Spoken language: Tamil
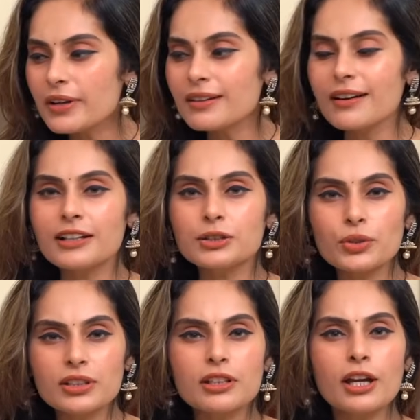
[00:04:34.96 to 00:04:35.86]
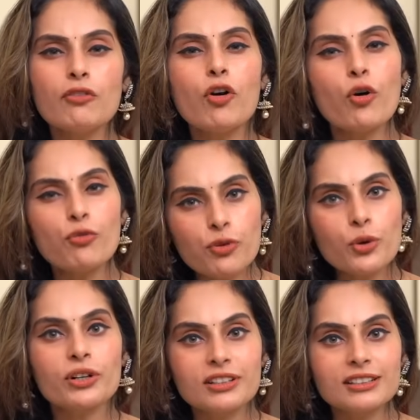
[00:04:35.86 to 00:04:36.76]
பெருங்காயத்தோட தேவை அவ்வளோ
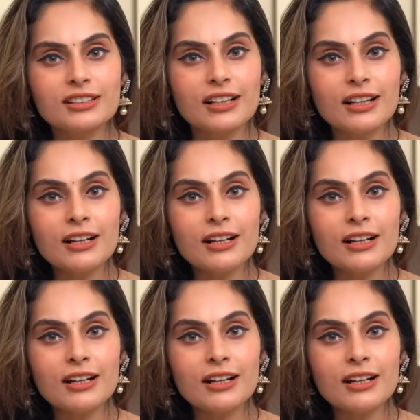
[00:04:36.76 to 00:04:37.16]
இருந்ததுங்க